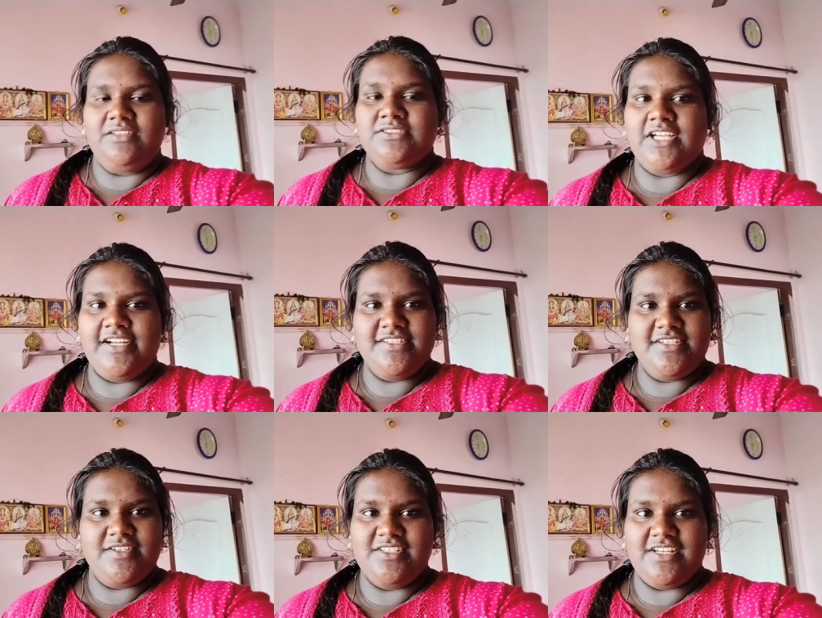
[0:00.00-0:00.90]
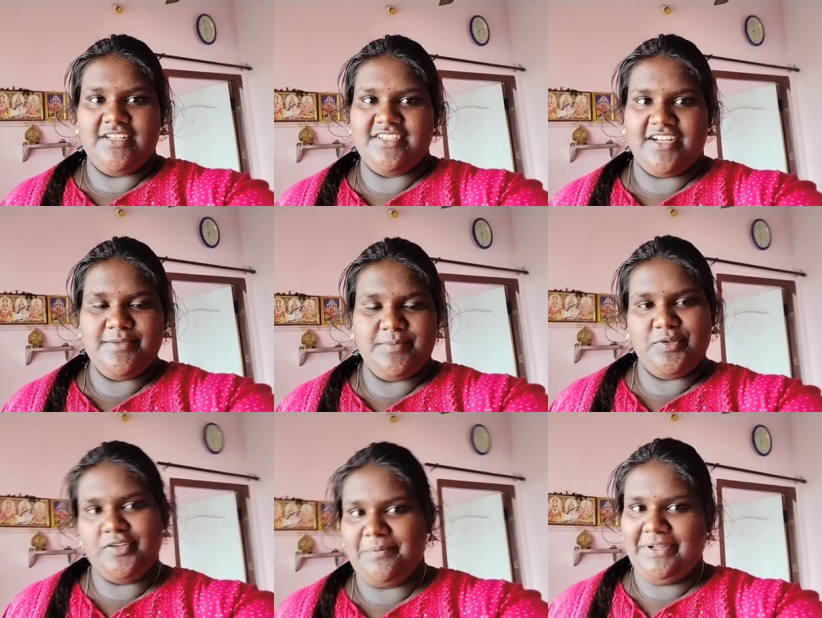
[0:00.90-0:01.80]
சார்ஜர்னு சொல்லி சார்ஜ் சார்ஜ்
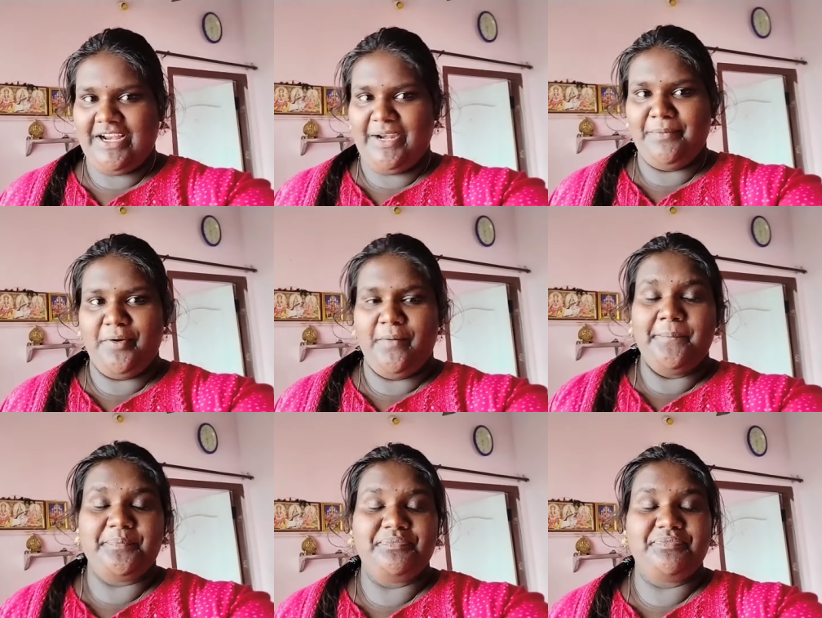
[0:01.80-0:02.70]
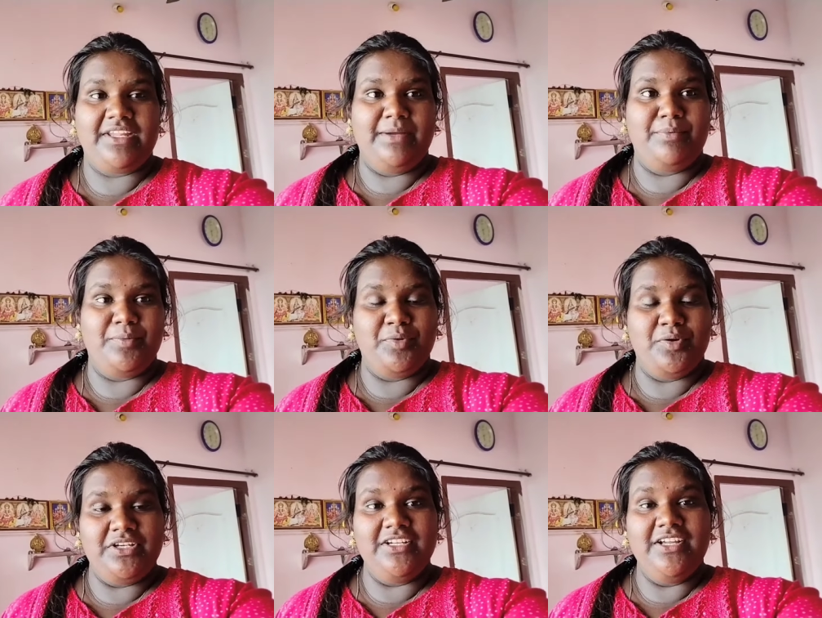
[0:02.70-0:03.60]
போட்டுட்டு அப்படியே கிளம்பிட்டோம் அப்புறம்
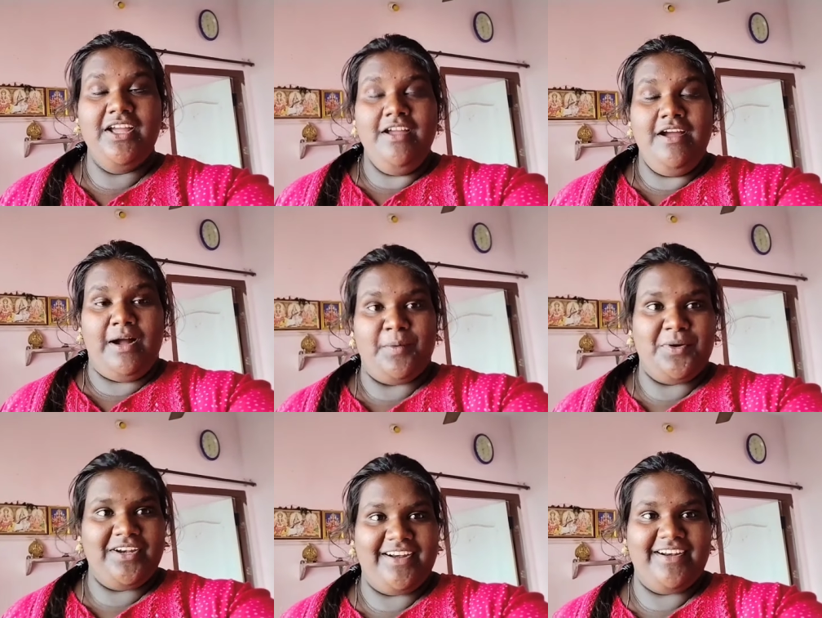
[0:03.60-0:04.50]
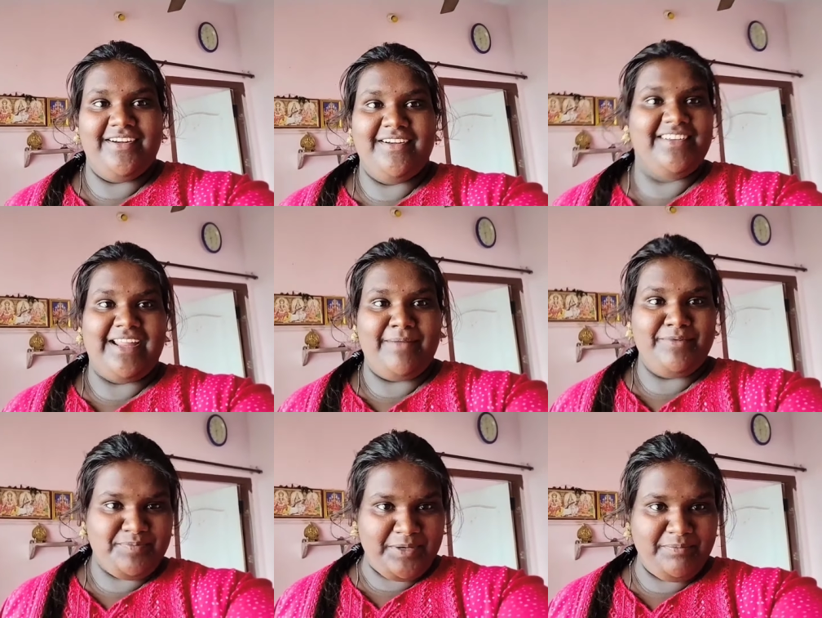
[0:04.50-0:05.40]
போயிட்டு அவங்க கூட நான் டைம்
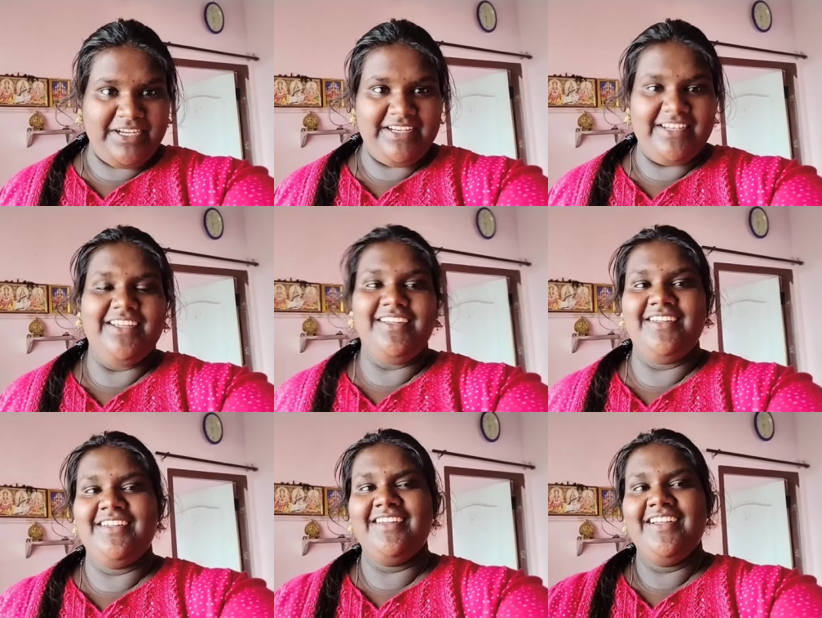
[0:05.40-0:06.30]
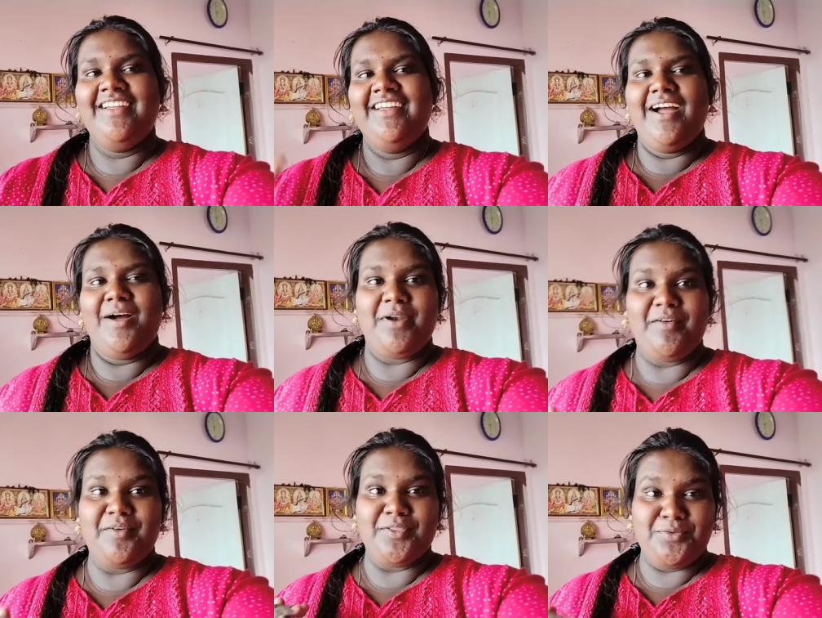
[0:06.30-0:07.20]
ஸ்பெண்ட் பண்ணிவிட்டு அப்புறம்
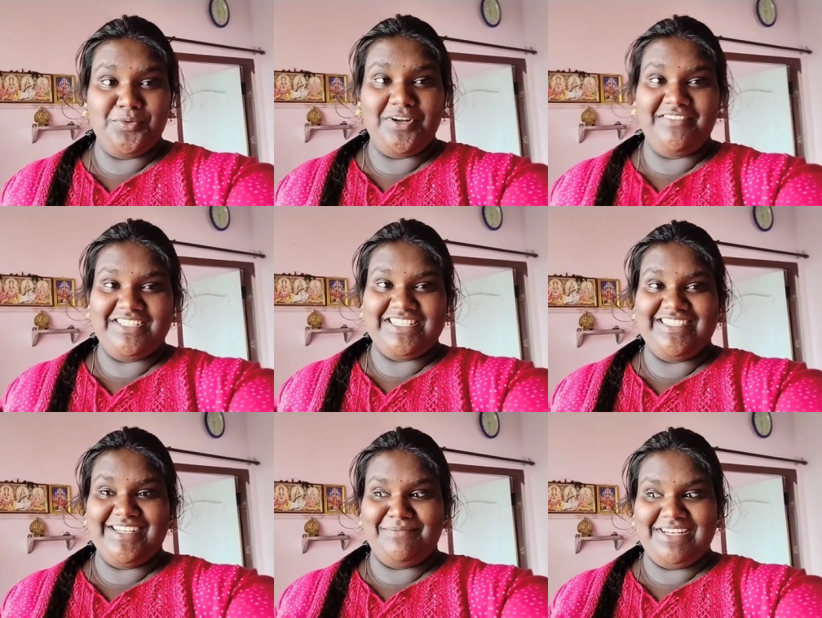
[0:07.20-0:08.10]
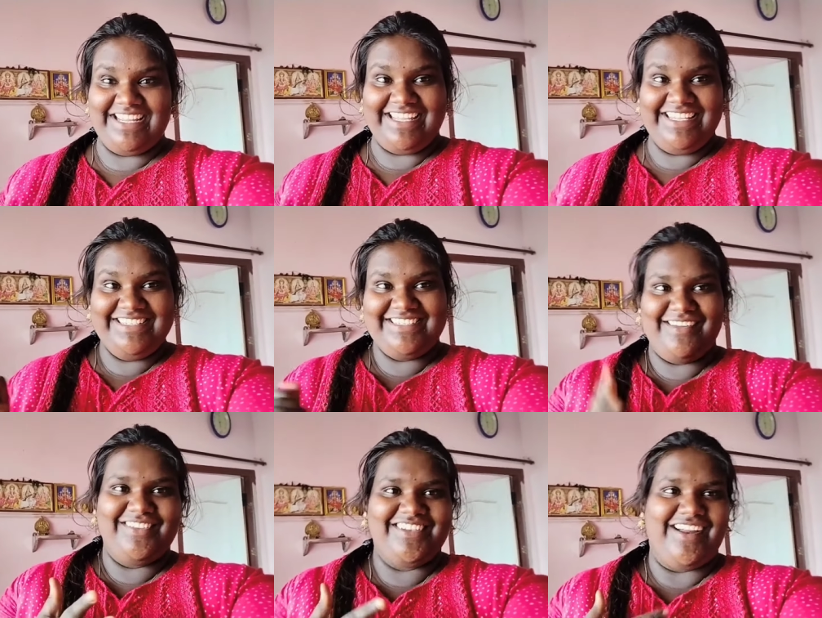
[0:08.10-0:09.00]
அவங்கள தூங்க வச்சுட்டு அப்படியே
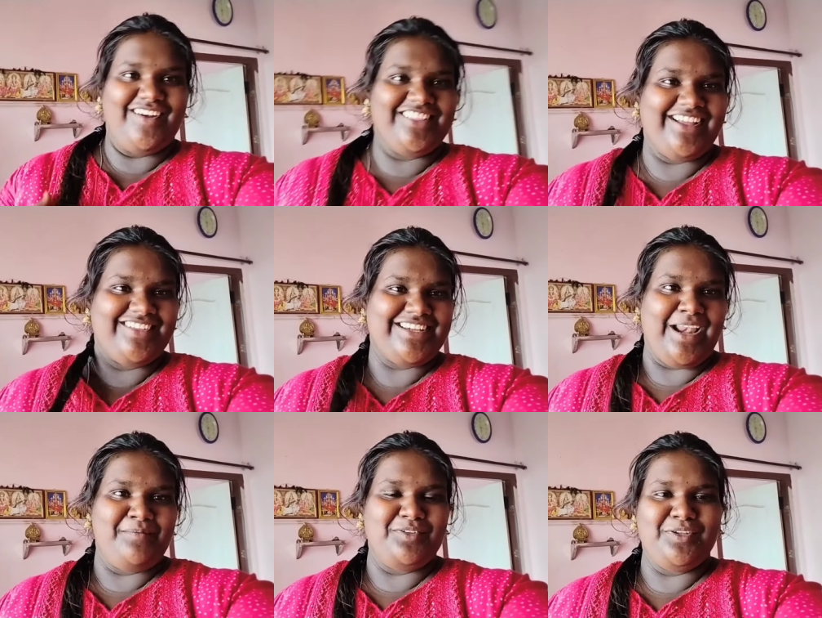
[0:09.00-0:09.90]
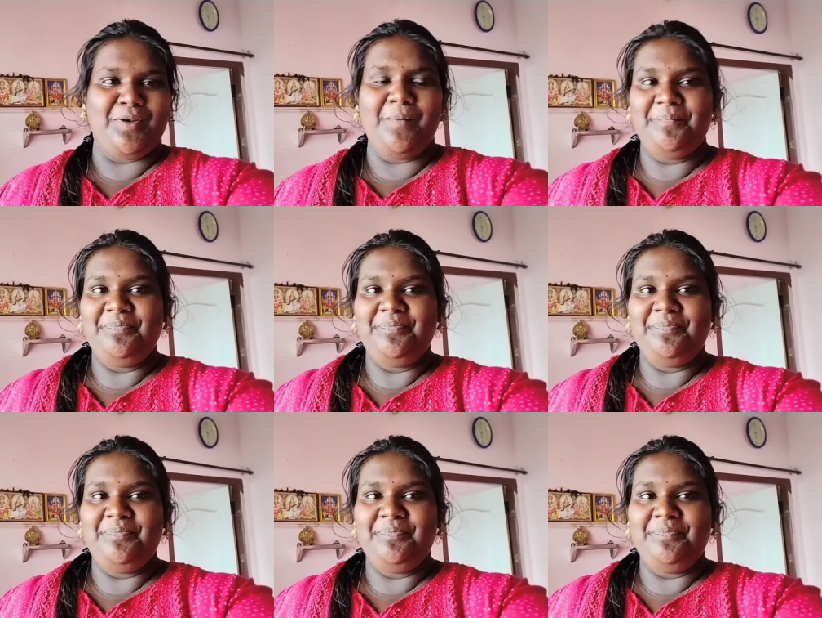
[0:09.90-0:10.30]
நைஸாக வந்து நானும் என் தங்கச்சி கிளம்பி வந்துட்டோம்